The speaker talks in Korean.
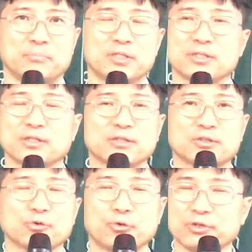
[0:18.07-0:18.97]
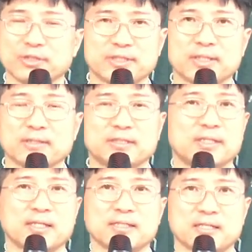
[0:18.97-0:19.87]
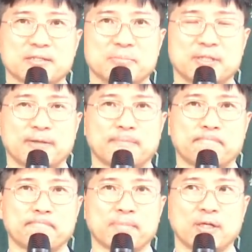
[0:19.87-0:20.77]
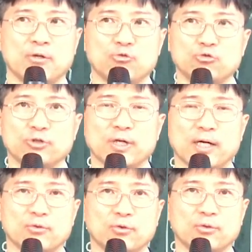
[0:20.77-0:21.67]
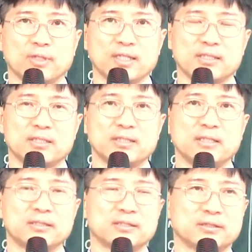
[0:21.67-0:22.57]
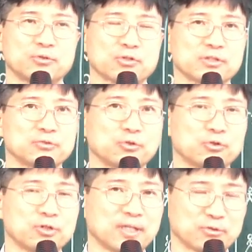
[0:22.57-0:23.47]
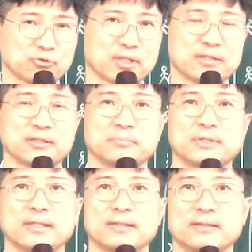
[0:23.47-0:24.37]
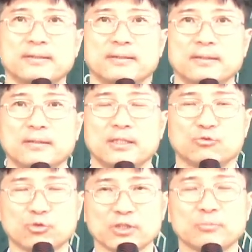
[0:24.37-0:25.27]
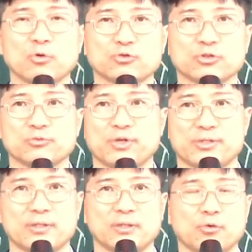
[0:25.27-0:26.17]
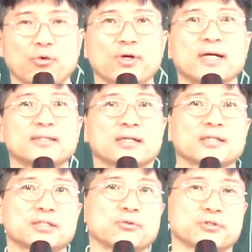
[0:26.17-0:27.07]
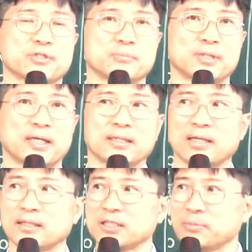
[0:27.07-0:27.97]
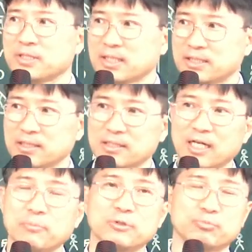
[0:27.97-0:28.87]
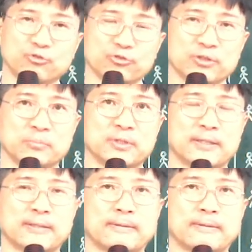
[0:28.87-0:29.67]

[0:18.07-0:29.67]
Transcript: 비성경적 교리는 실행하지 않습니다. 구령하고 진리의 지식으로 성도들을 양육하는 겁니다. 이 두 가지 목적을 위해서 교회가 이 땅에 세워졌습니다. 그러니까 하나님의 자신의 사람을 부르는 겁니다.